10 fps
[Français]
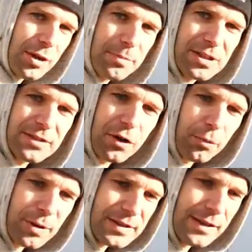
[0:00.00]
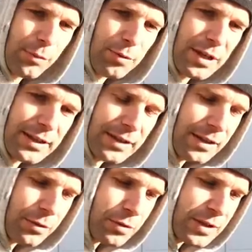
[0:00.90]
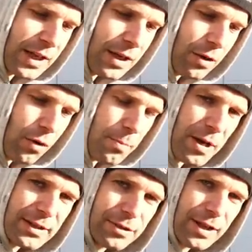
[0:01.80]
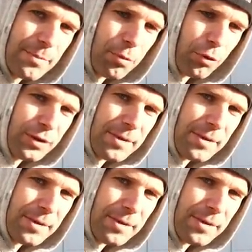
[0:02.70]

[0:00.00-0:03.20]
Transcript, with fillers: chapitre qui va remplacer les mobilette. Et on sera opérationnel pour le